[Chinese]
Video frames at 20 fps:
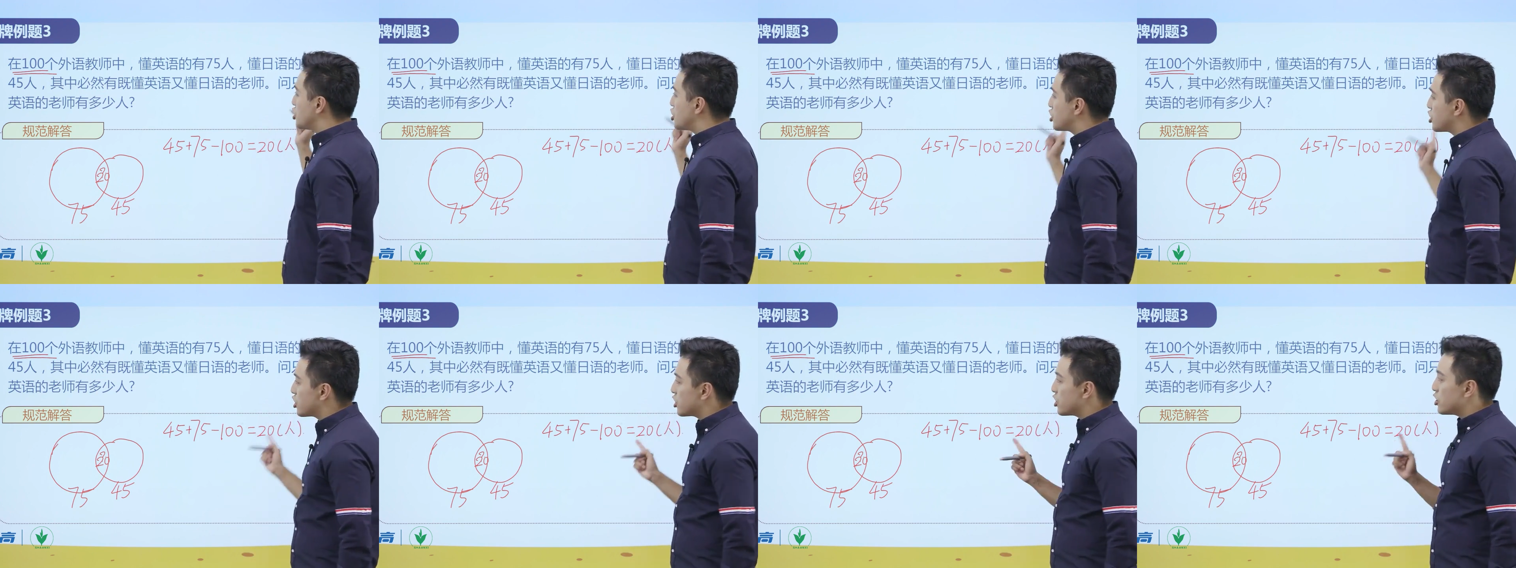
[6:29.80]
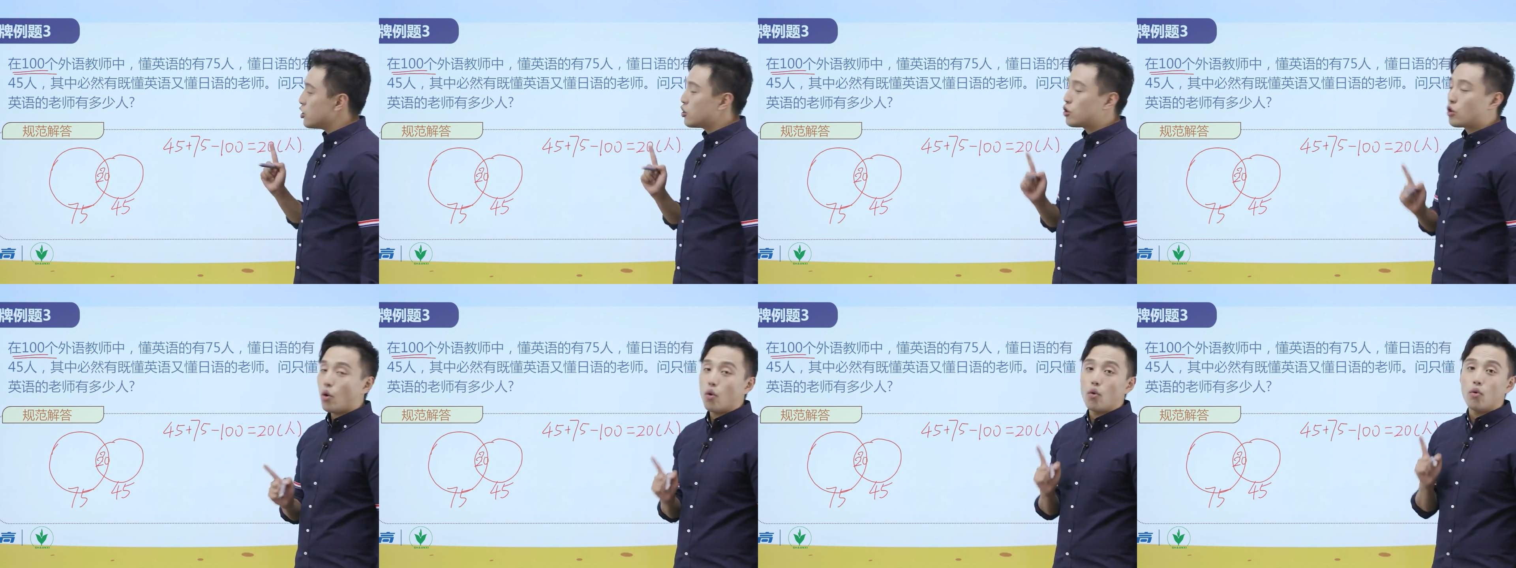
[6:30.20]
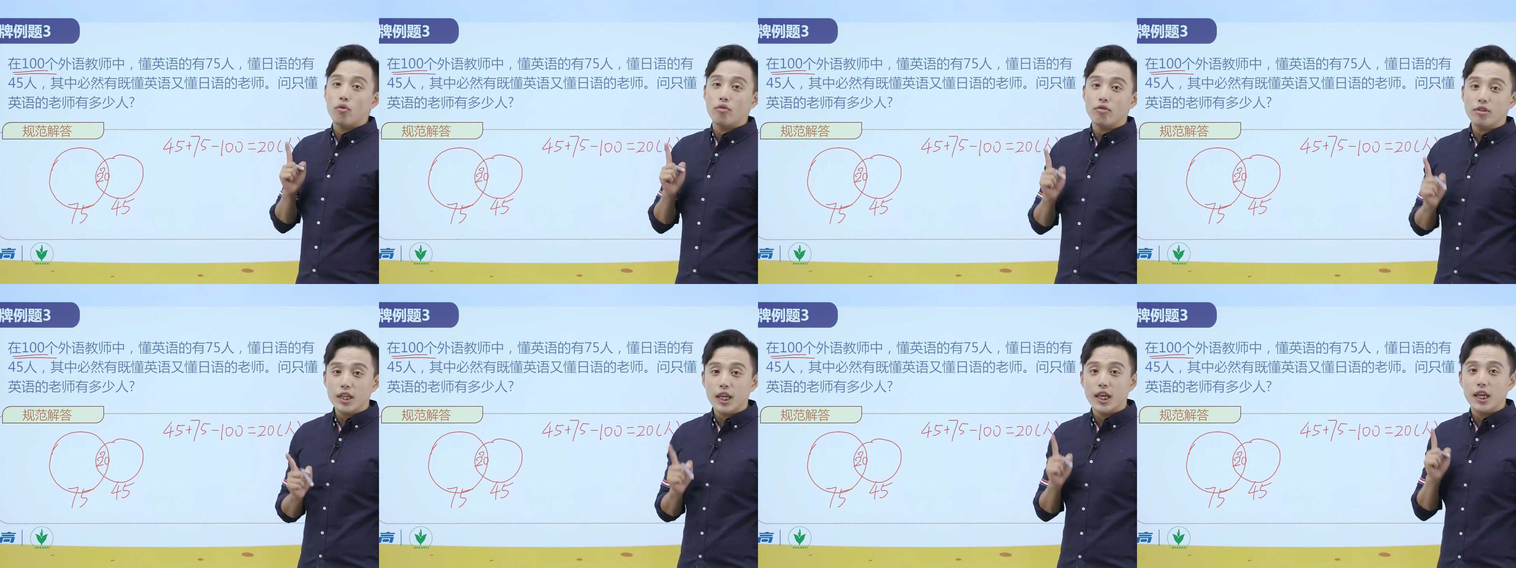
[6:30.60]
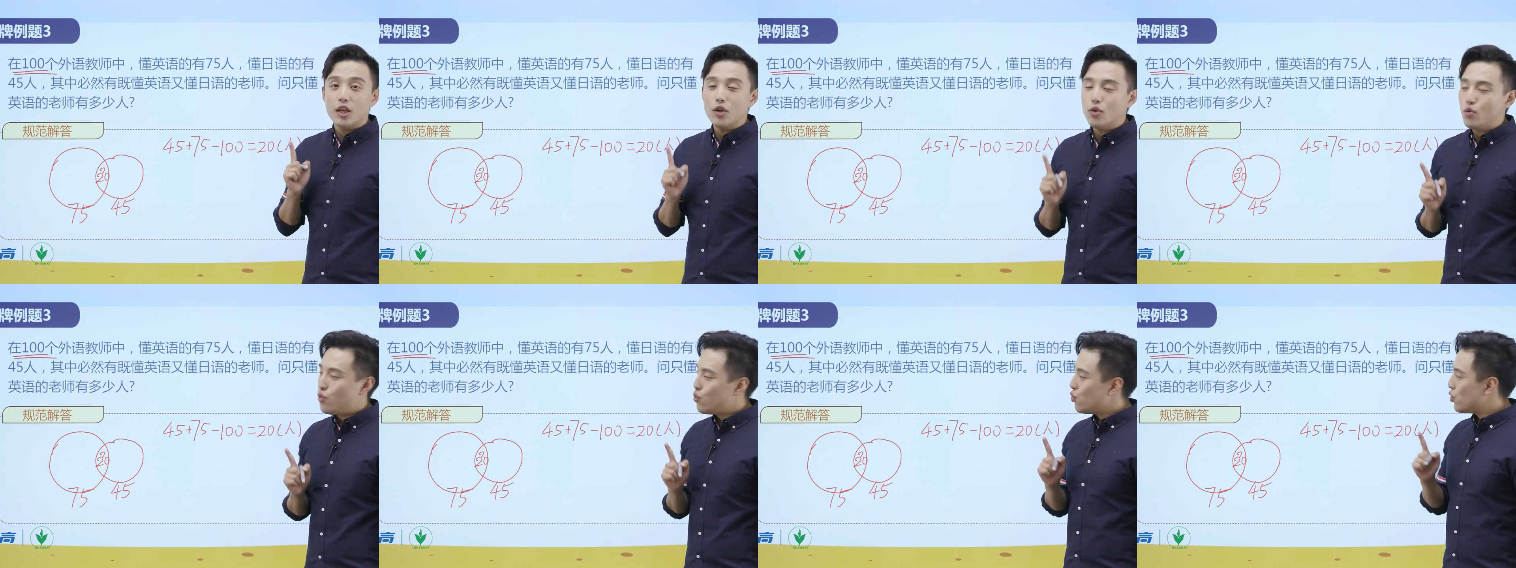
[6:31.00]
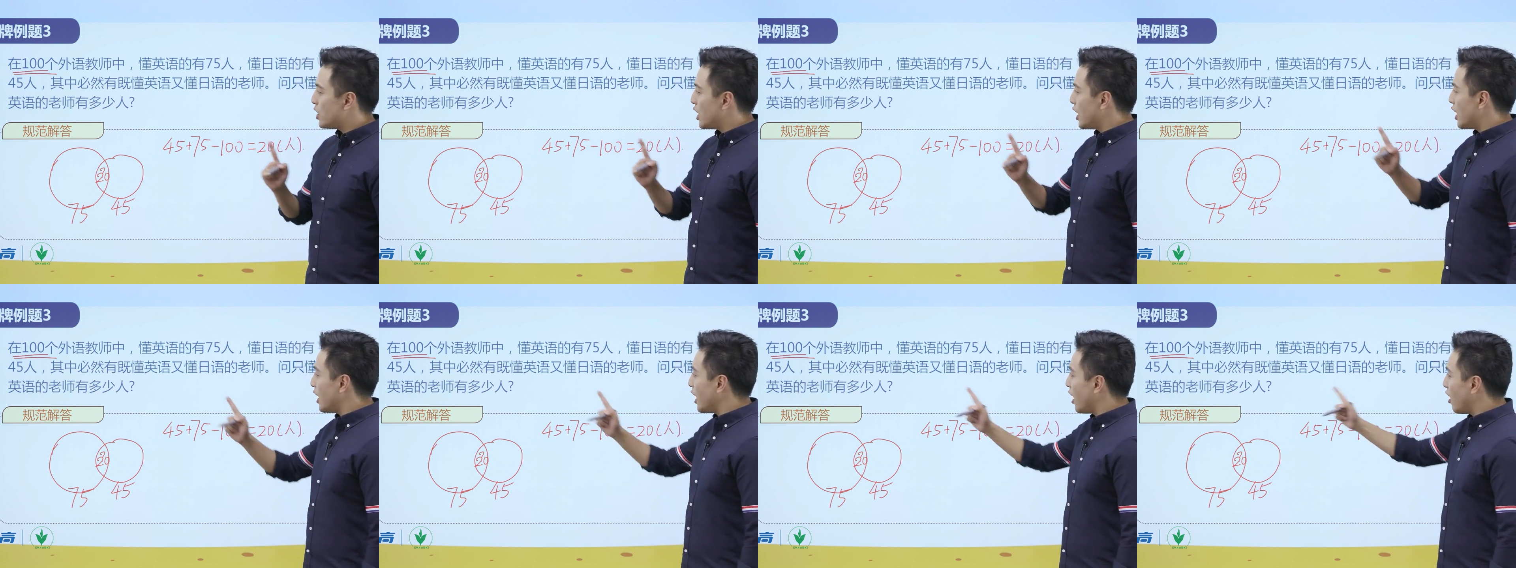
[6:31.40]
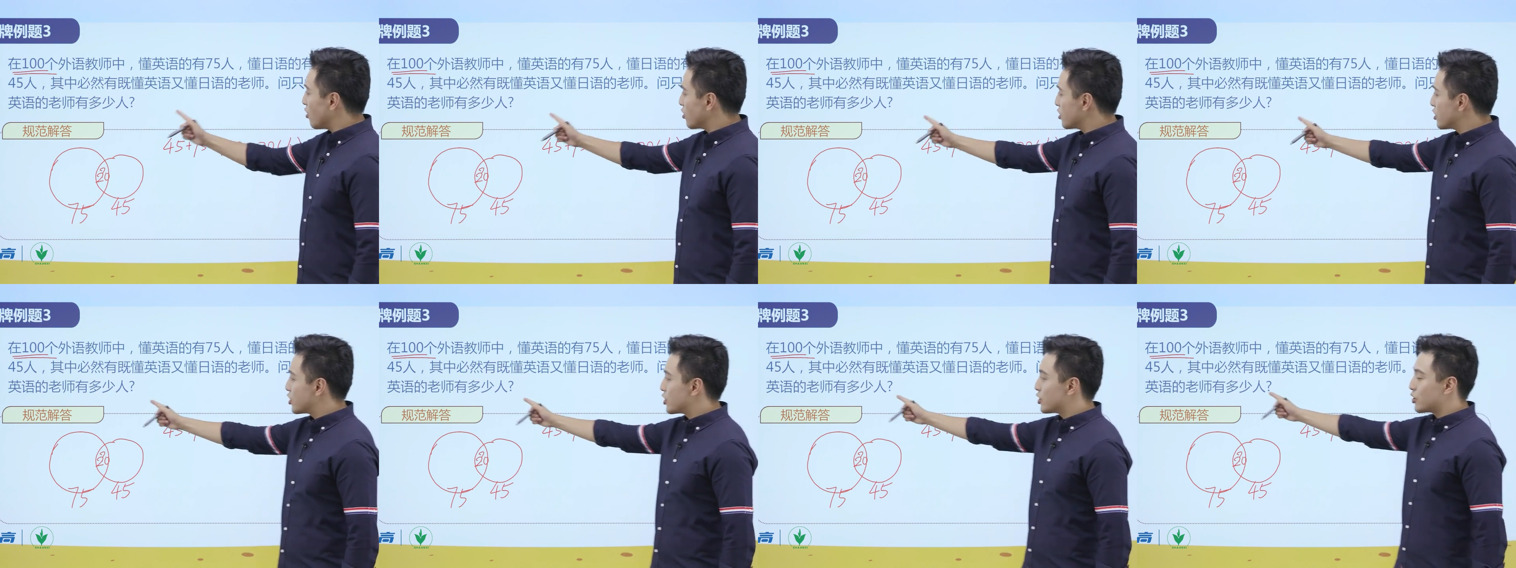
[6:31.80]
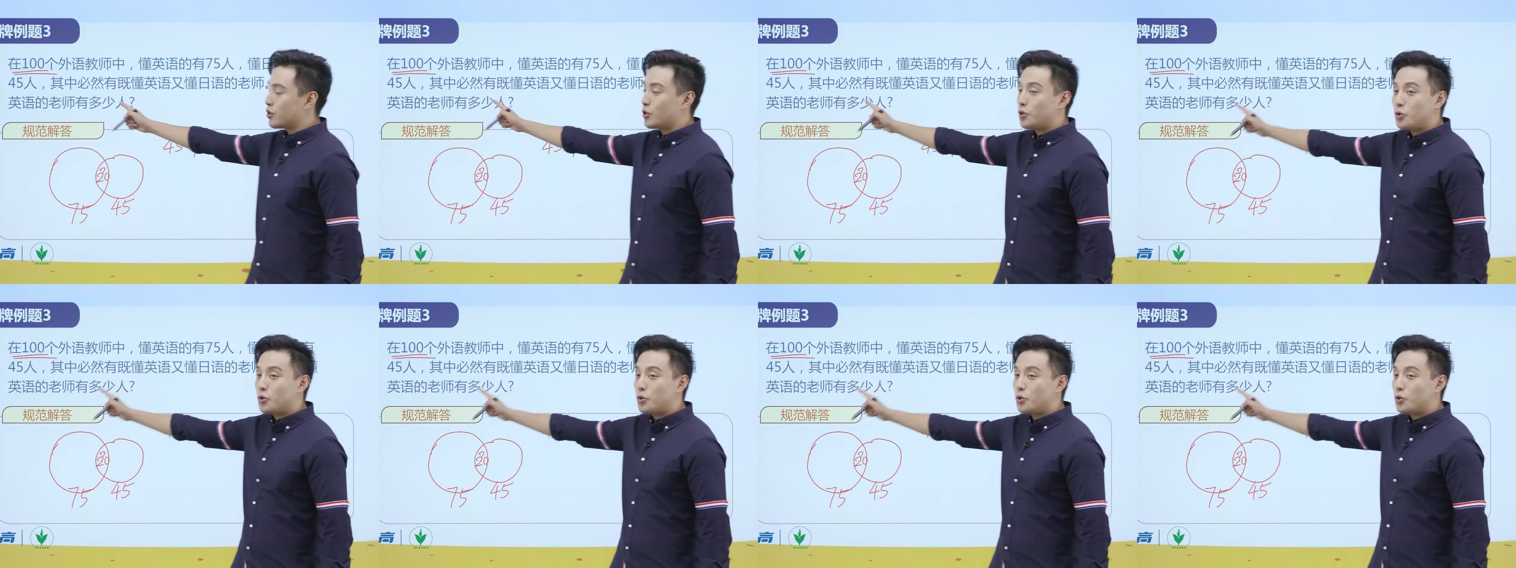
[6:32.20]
只懂英语的老师